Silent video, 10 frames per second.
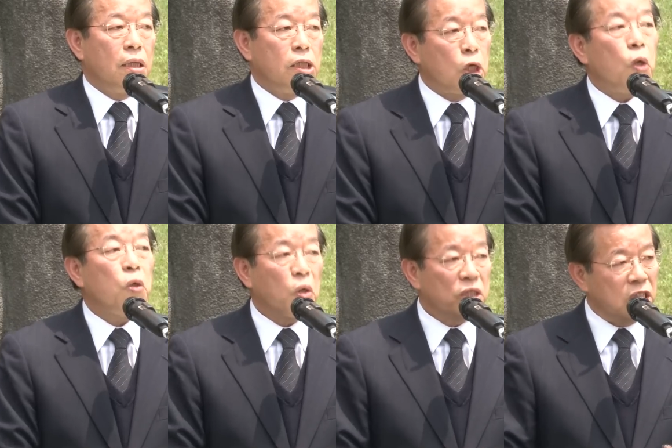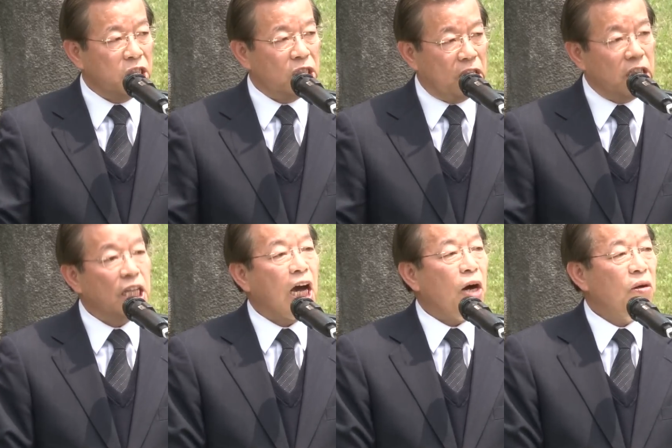算讲拢真低
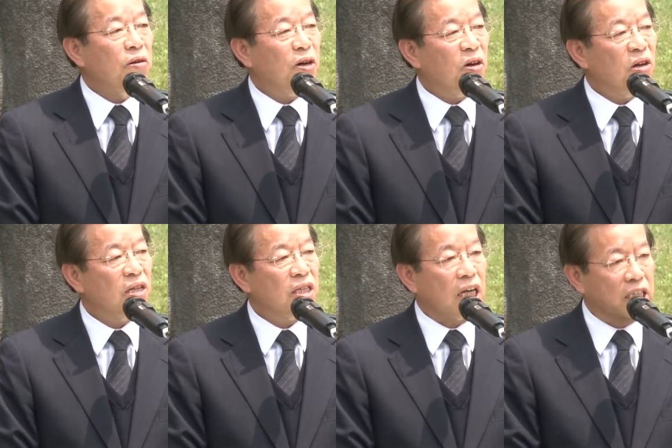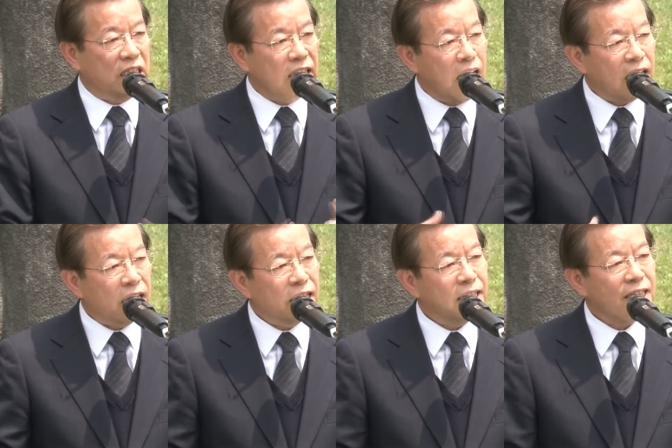调，哦，大家伫
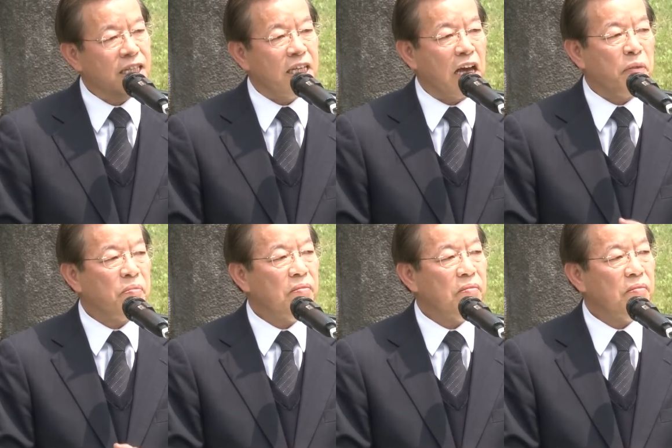遮纪念，